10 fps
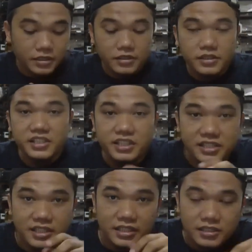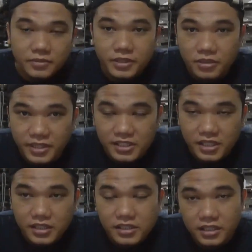saya jelaskan seperti
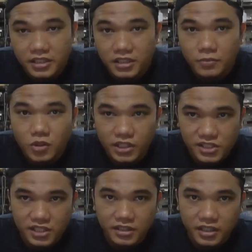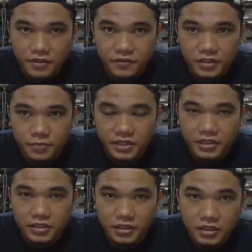biasa saat kita mau install driver
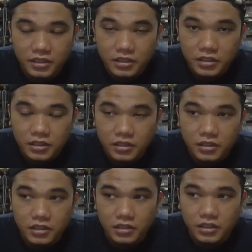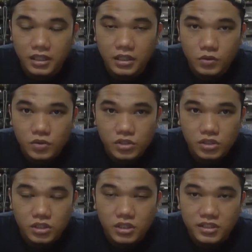printer kita
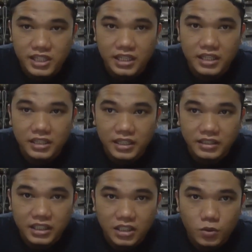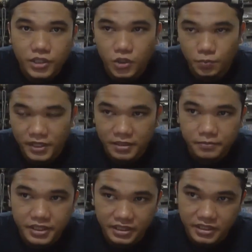harus nyalakan atau hidupkan
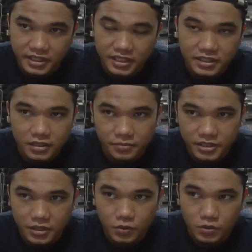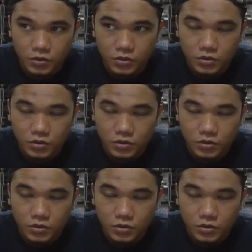printernya terlebih dahulu